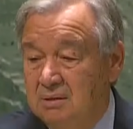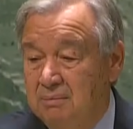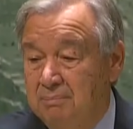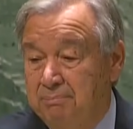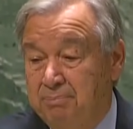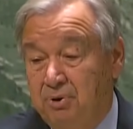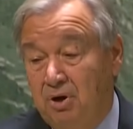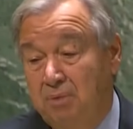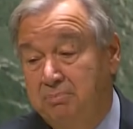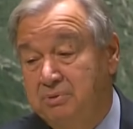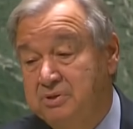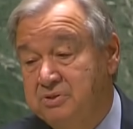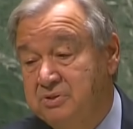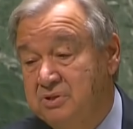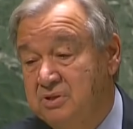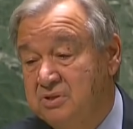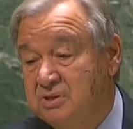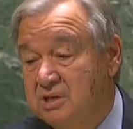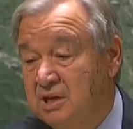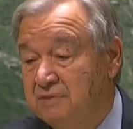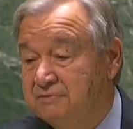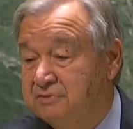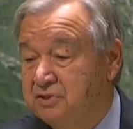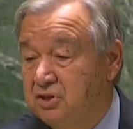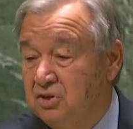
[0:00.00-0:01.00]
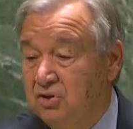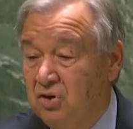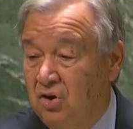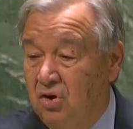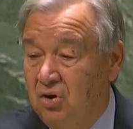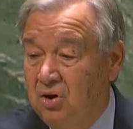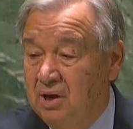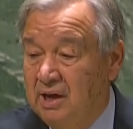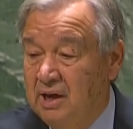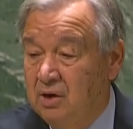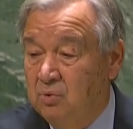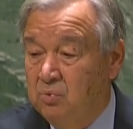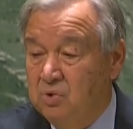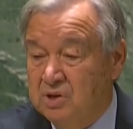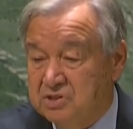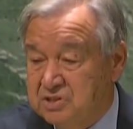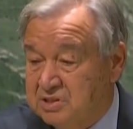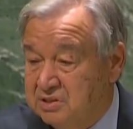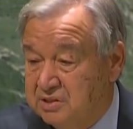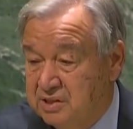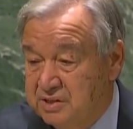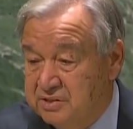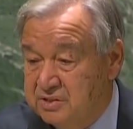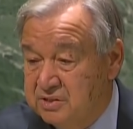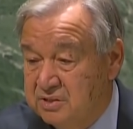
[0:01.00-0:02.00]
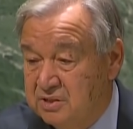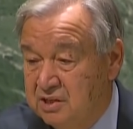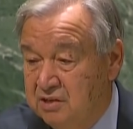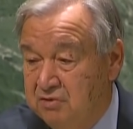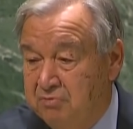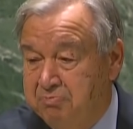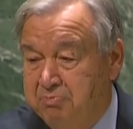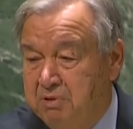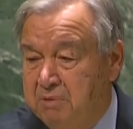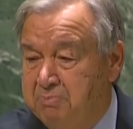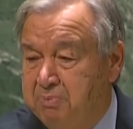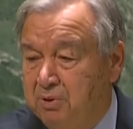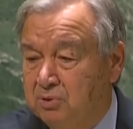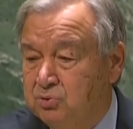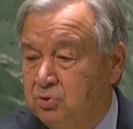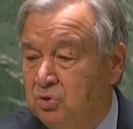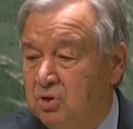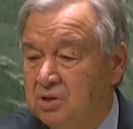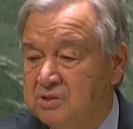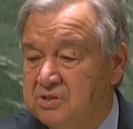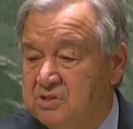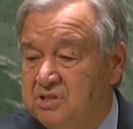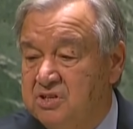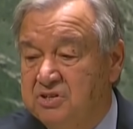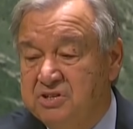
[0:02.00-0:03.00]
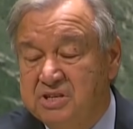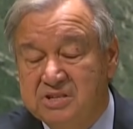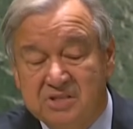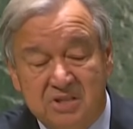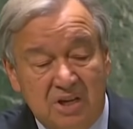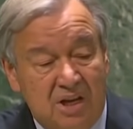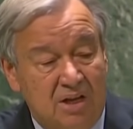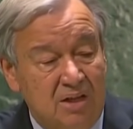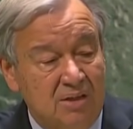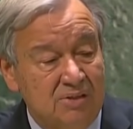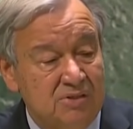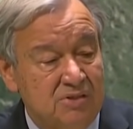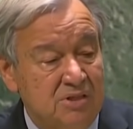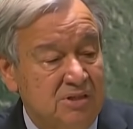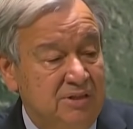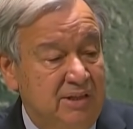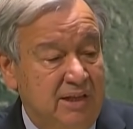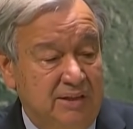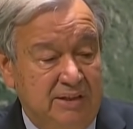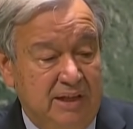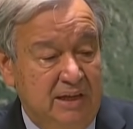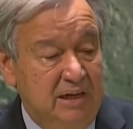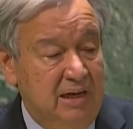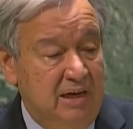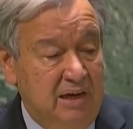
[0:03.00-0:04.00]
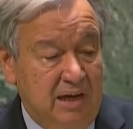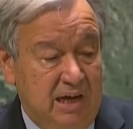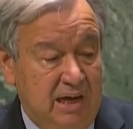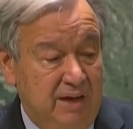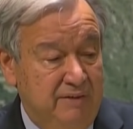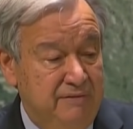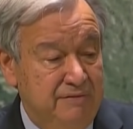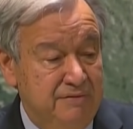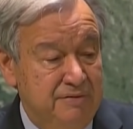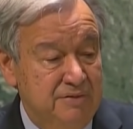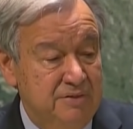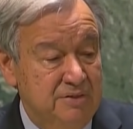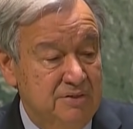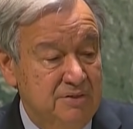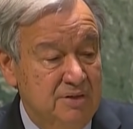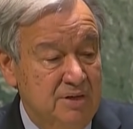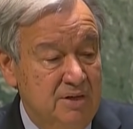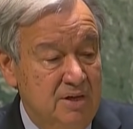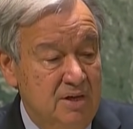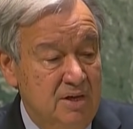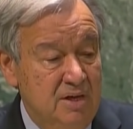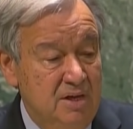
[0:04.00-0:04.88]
yaptı. Aşı adaletsizliğini eleştirdi. Bilim sınavını geçtik ama ahlak